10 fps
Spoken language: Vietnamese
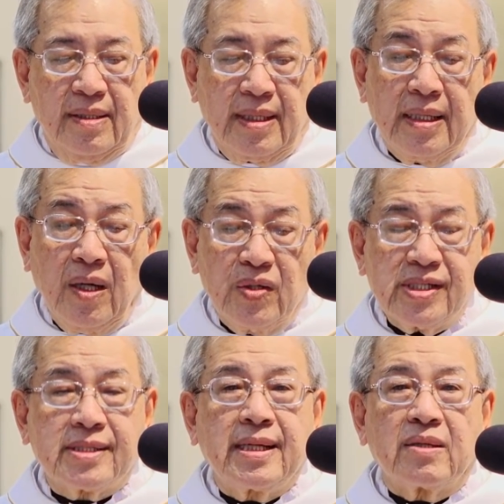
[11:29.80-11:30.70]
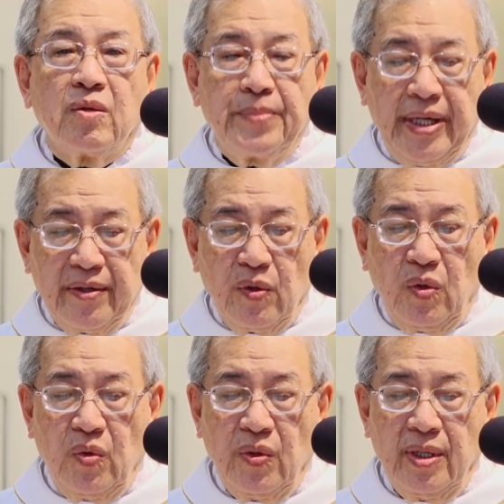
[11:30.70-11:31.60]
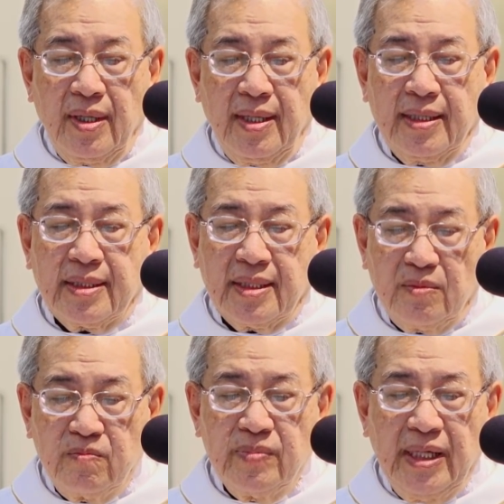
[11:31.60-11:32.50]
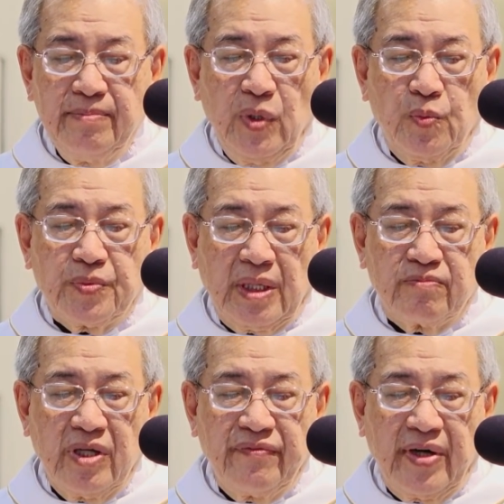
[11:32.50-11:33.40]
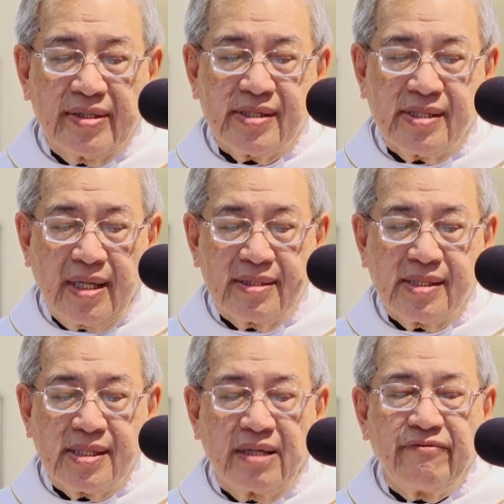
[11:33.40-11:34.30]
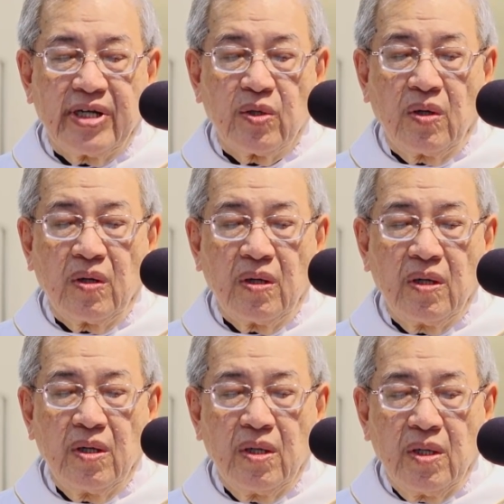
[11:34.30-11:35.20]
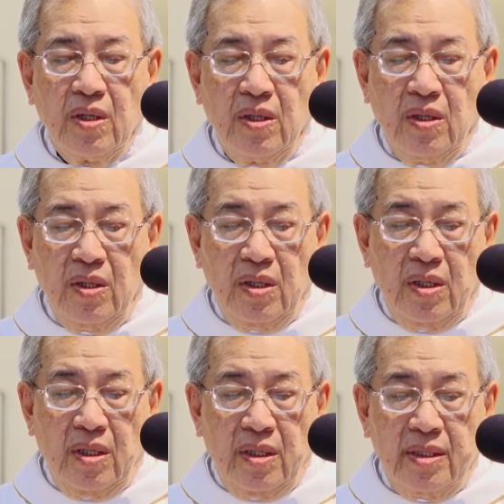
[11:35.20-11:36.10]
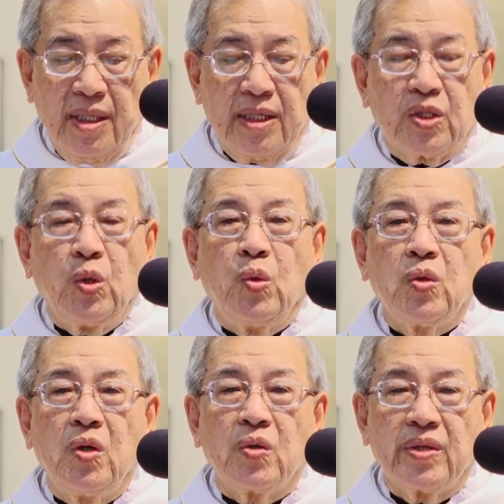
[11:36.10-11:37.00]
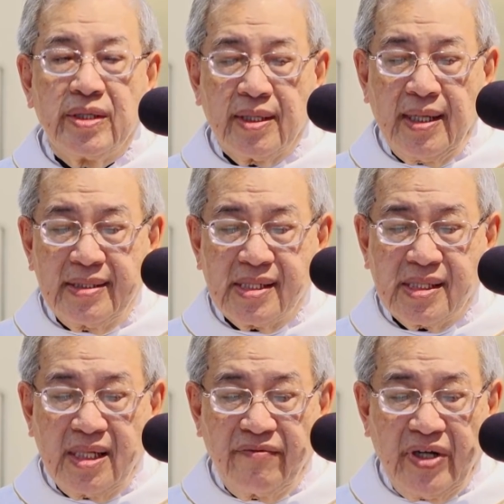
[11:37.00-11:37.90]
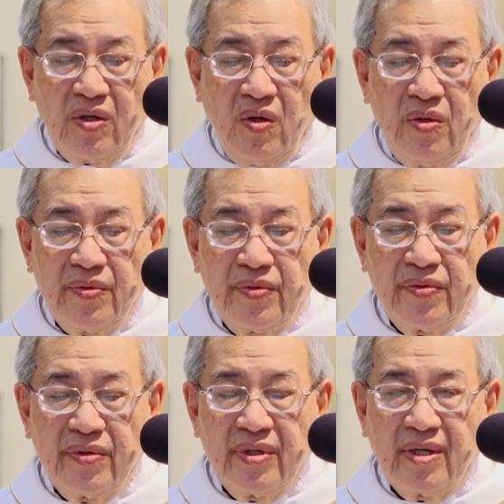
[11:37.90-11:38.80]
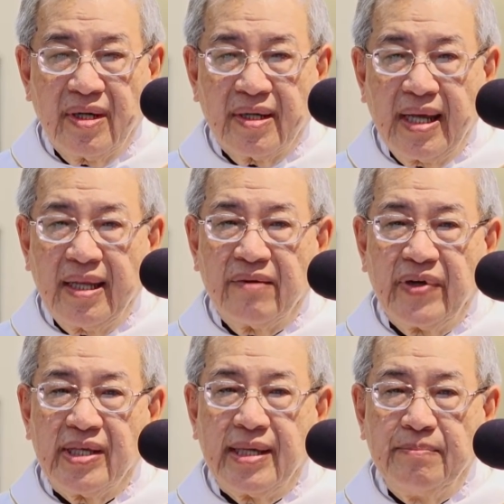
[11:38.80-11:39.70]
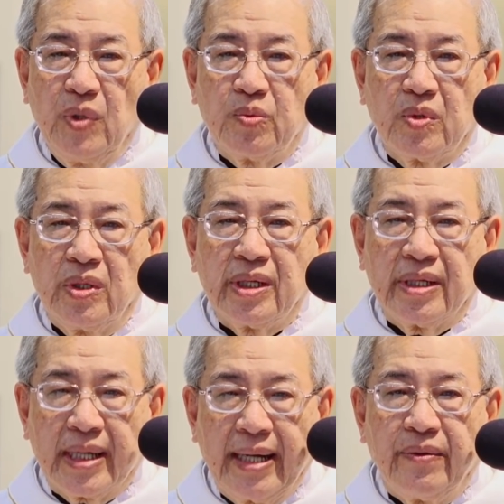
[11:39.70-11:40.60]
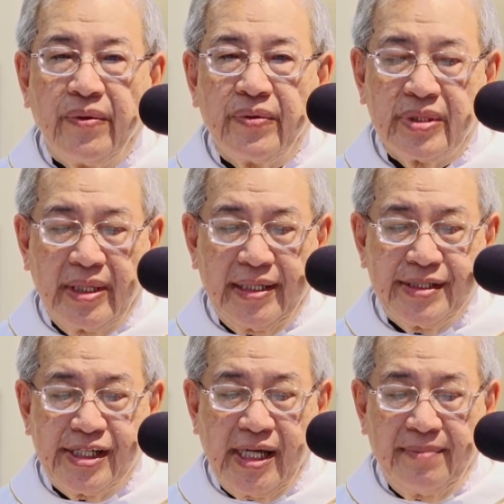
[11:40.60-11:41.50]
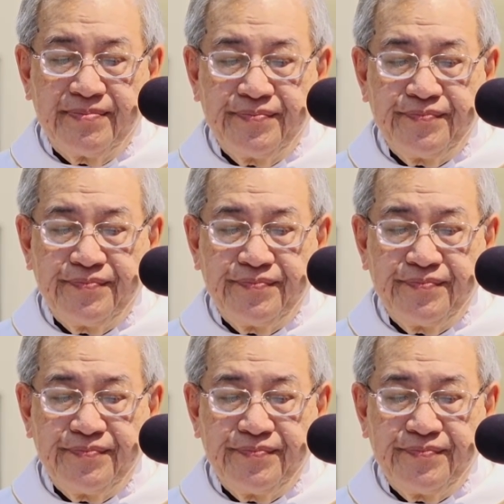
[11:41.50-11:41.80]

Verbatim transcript: Thánh Oscar Romero là tổng giám mục tổng giáo phận San Salvador tức là thủ đô của nước El Salvador đây là vị giám mục của người nghèo thưa anh chị em